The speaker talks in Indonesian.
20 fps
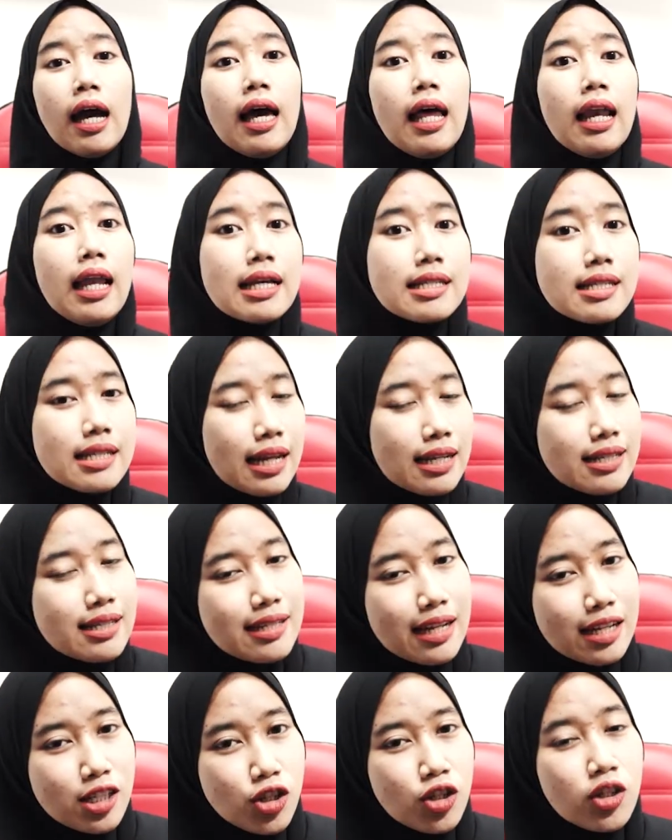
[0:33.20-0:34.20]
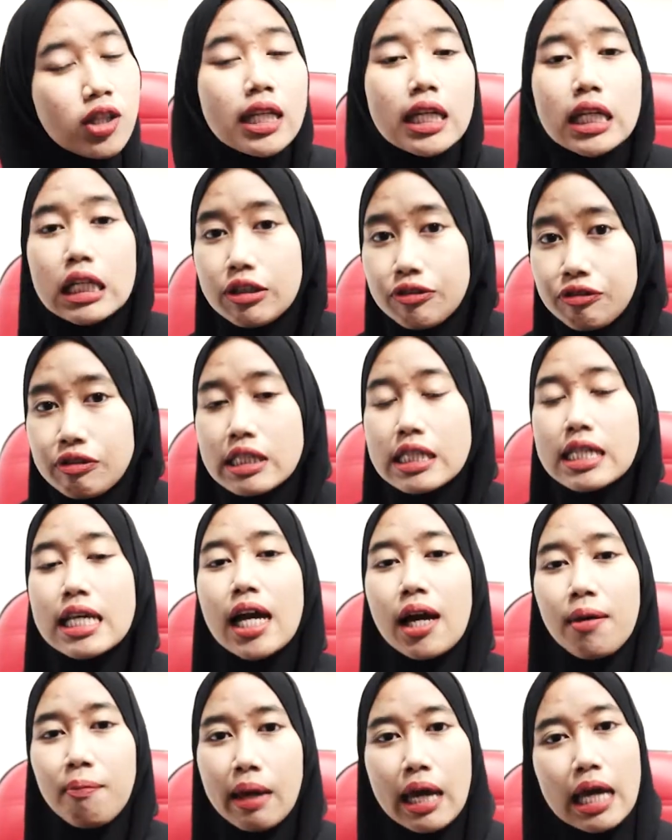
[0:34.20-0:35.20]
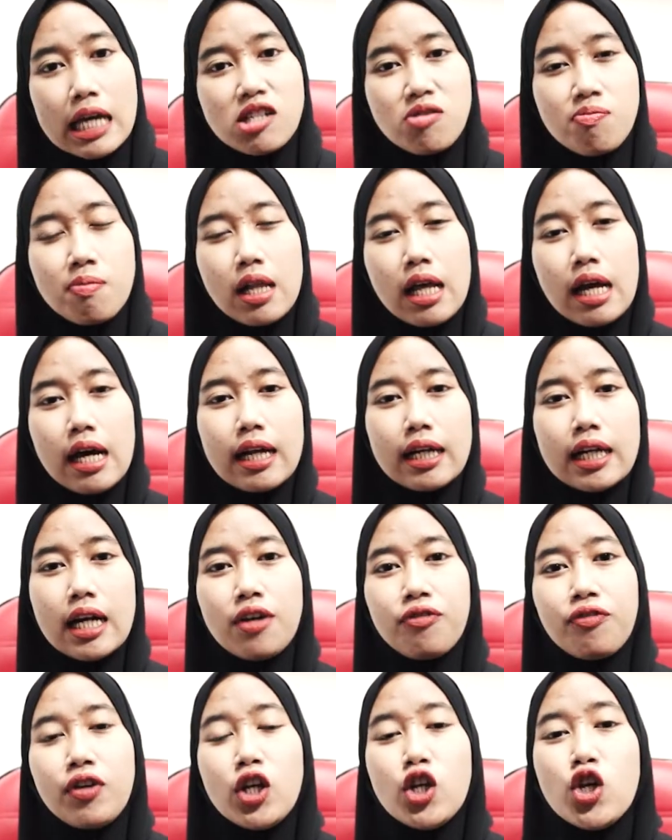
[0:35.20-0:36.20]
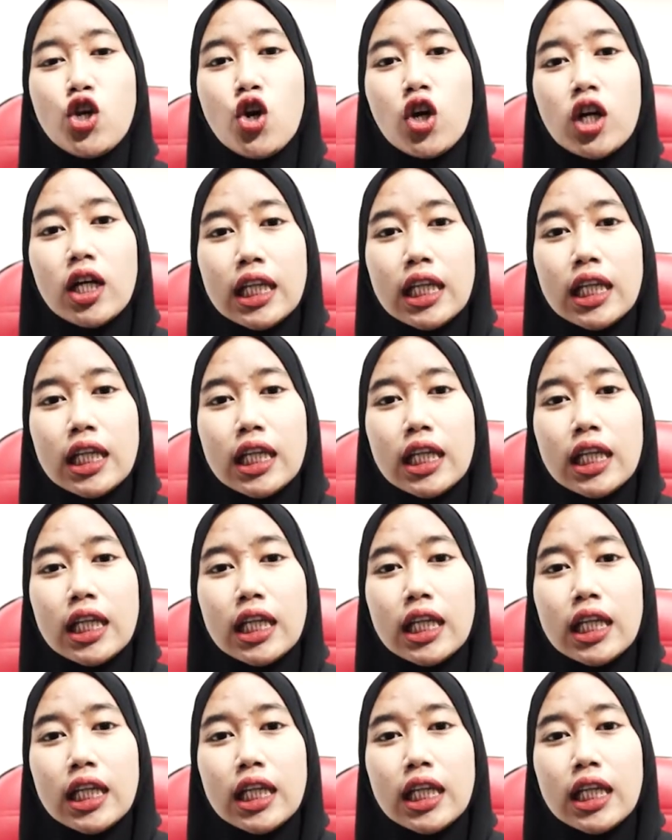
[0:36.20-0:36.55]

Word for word: Alasan stasiun televisi KBS melarang video